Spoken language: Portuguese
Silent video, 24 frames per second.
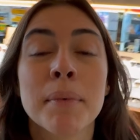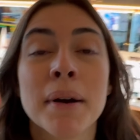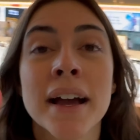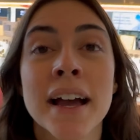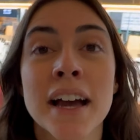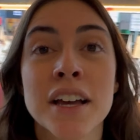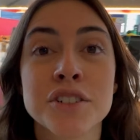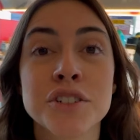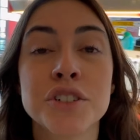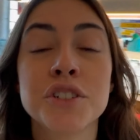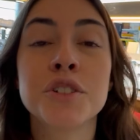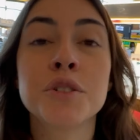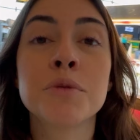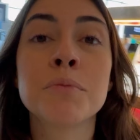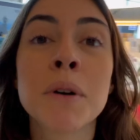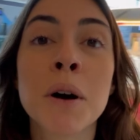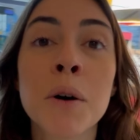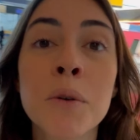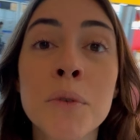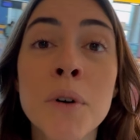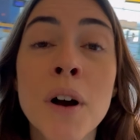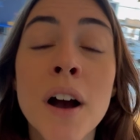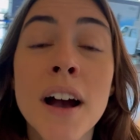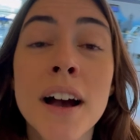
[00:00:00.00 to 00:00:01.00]
a bagagem de
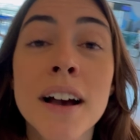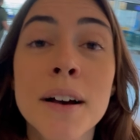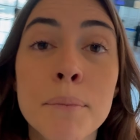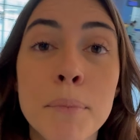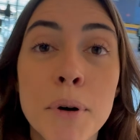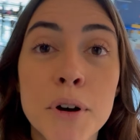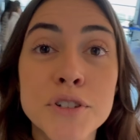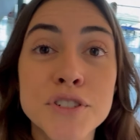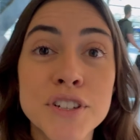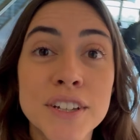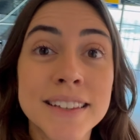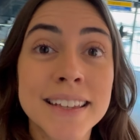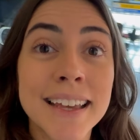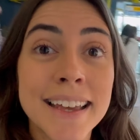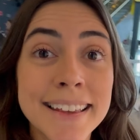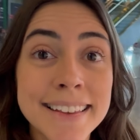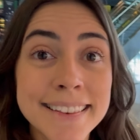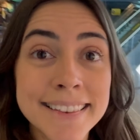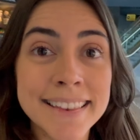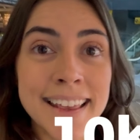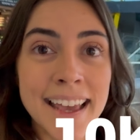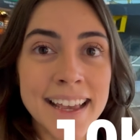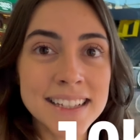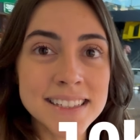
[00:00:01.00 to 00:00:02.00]
mão pode até
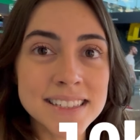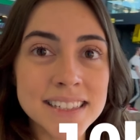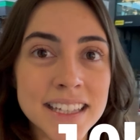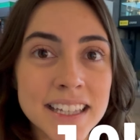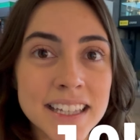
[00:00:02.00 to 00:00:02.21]
10